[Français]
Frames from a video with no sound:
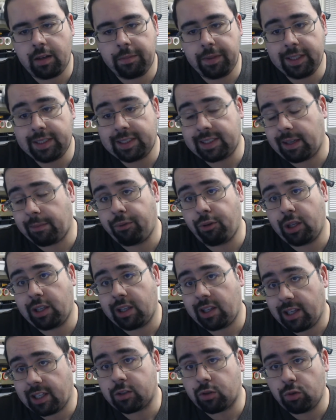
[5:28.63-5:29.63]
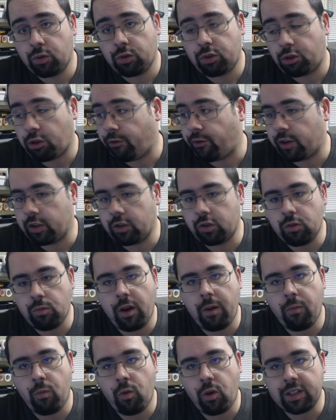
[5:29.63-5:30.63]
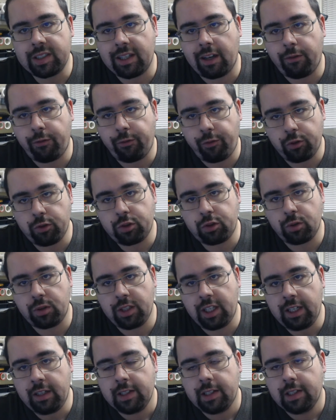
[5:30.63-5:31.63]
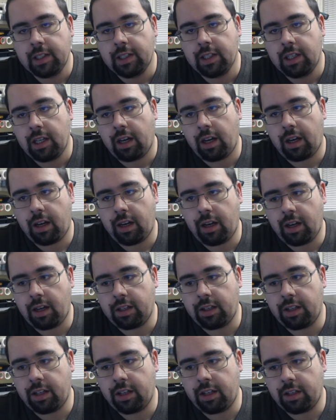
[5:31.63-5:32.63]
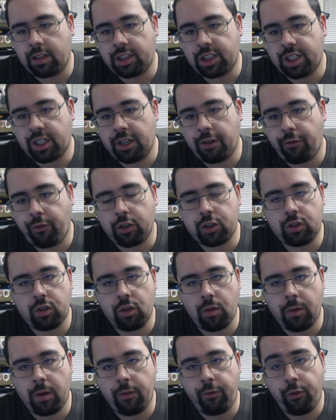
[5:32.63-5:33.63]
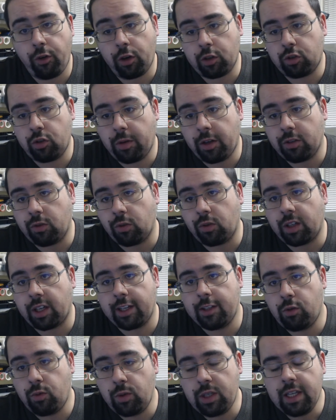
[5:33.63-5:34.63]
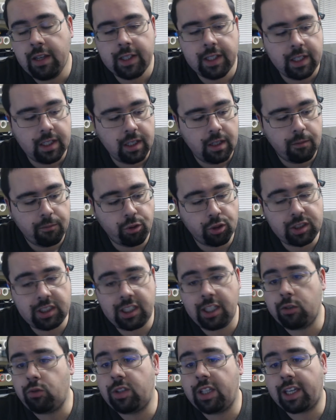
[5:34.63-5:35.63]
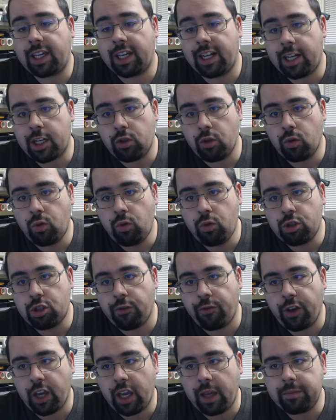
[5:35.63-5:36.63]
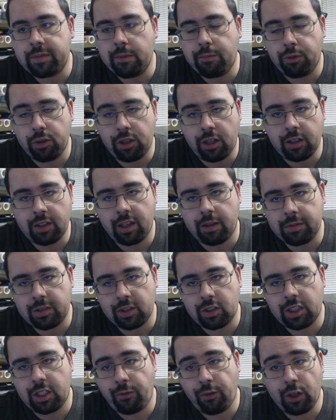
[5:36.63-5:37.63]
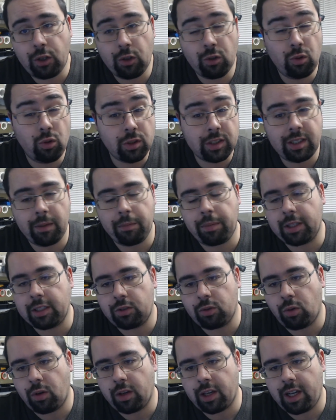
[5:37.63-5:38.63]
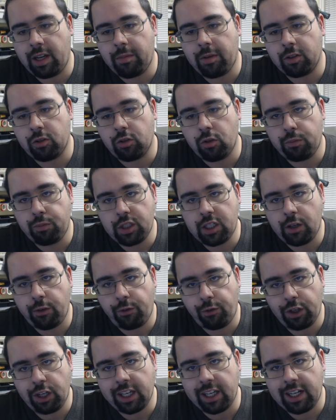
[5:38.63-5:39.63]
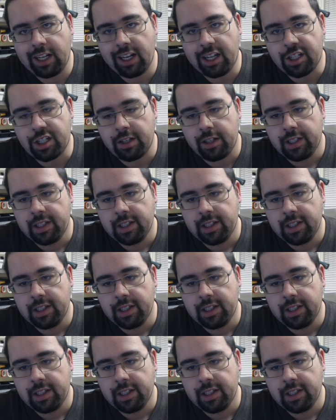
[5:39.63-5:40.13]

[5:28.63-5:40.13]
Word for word: ça peut être la solution. Enfin, du moins, moi, ça a fonctionné. Euh, j'ai fortement, réduit. Pour ce qui est du décalage de couche, je verrai un petit peu dans le temps parce que j'ai fait que deux impressions réellement depuis que j'ai fait les réglages.